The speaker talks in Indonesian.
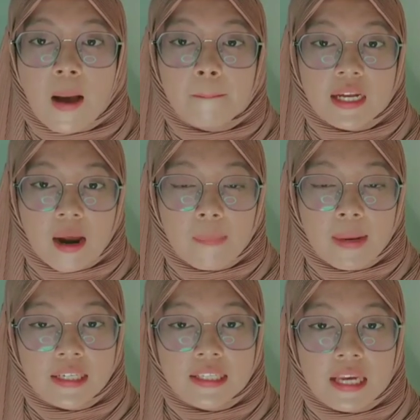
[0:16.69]

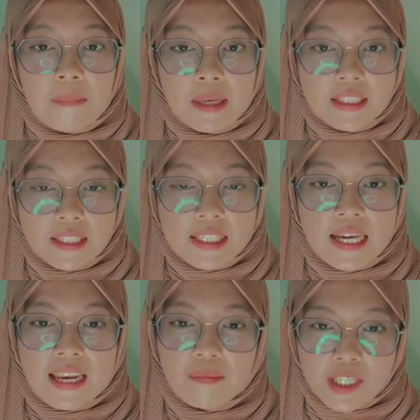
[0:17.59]
penerapan nilai-nilai
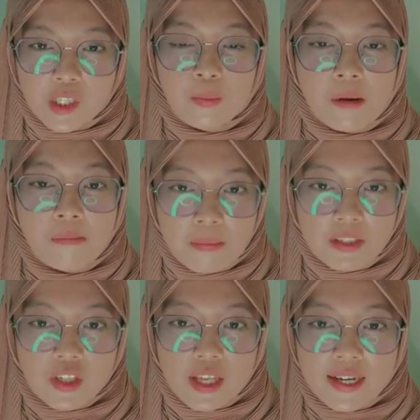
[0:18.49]
Pancasila dalam kehidupan
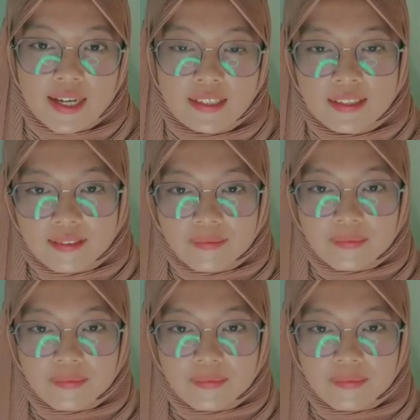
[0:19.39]
bermasyarakat.